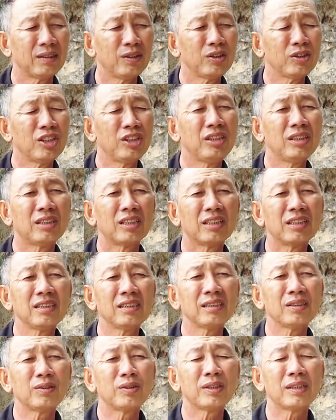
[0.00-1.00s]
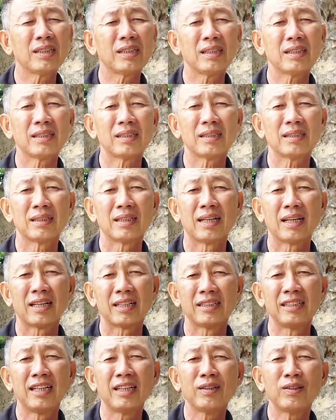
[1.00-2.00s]
có tin tưởng tôi á
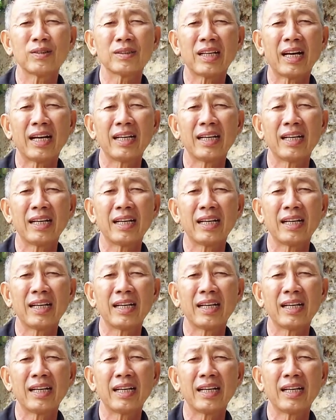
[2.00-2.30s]
là giơ ngón